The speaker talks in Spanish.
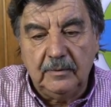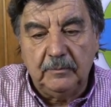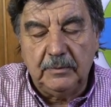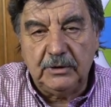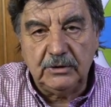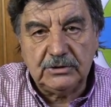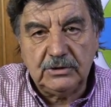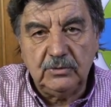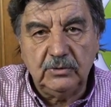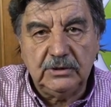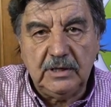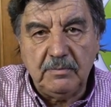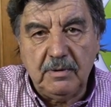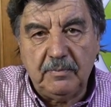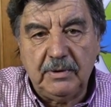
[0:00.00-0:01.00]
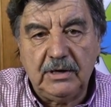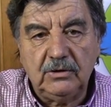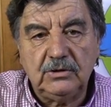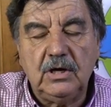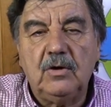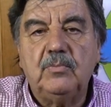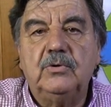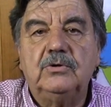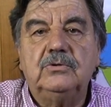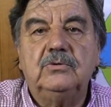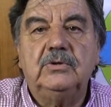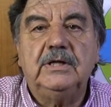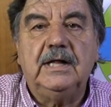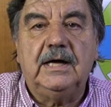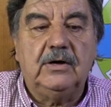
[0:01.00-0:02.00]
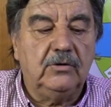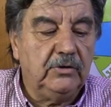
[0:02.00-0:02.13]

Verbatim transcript: Pero eso es un tema para otra oportunidad.